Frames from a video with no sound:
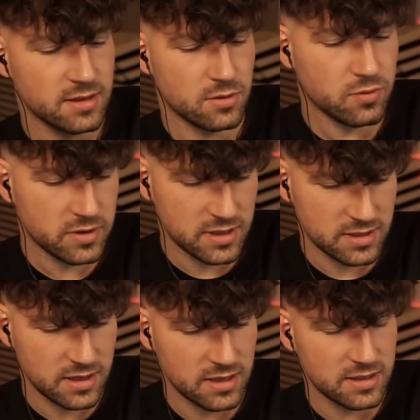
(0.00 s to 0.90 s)
du willst, dass
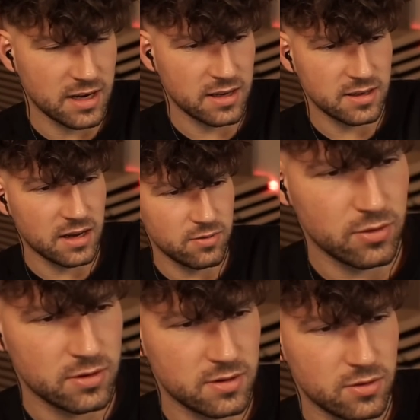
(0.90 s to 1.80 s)
dir nichts angetan
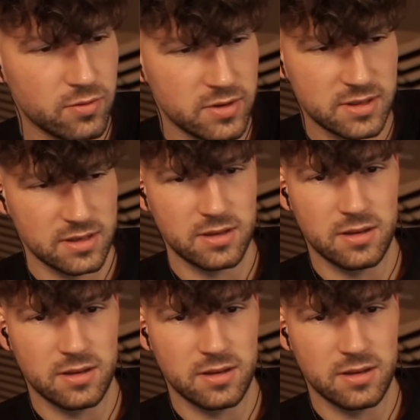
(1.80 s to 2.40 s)
wird. Du willst